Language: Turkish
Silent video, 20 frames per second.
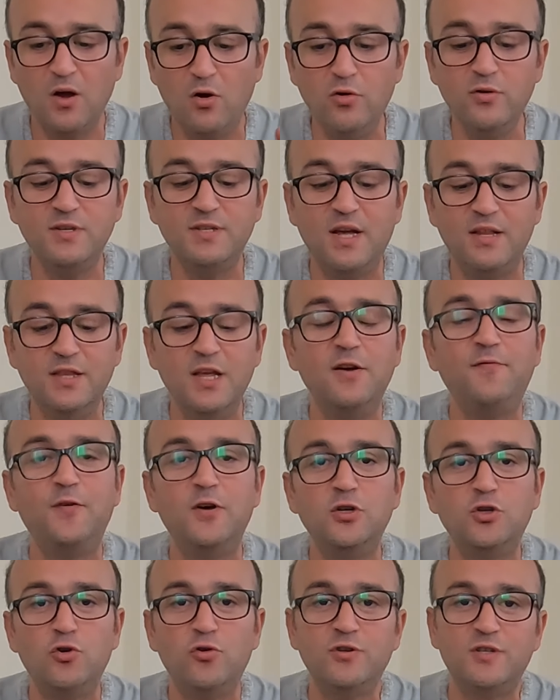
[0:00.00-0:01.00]
O yüzden
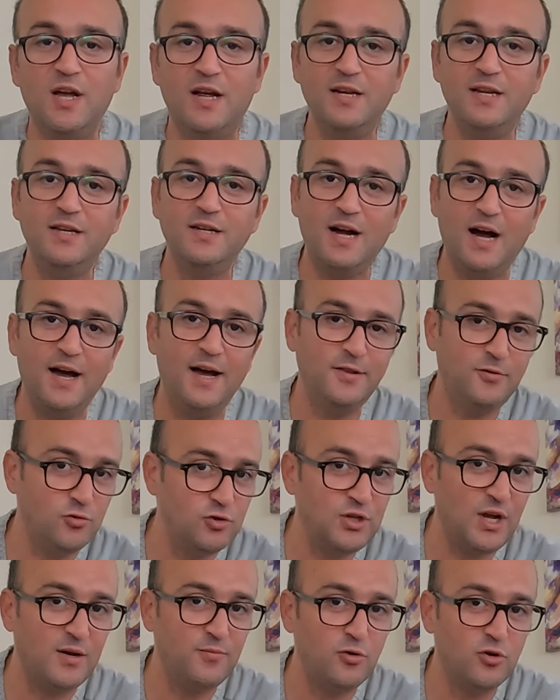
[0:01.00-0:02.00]
NFC özelliği gayet
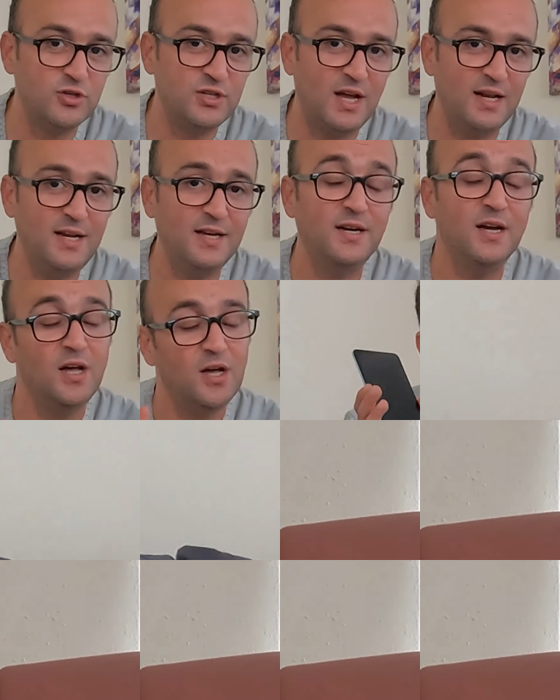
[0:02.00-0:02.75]
güzel bir özellik.